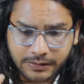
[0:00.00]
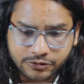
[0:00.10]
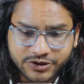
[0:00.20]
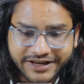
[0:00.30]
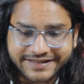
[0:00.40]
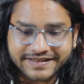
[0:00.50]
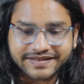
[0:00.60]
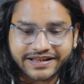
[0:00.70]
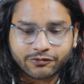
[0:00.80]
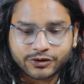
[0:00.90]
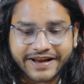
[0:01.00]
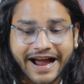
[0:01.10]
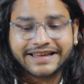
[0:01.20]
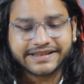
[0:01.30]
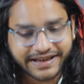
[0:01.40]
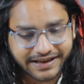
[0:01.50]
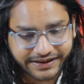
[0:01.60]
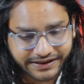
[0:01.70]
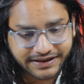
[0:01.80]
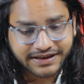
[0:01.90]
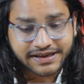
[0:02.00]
और जो चेंजेस थे वो दिखाई देने लगे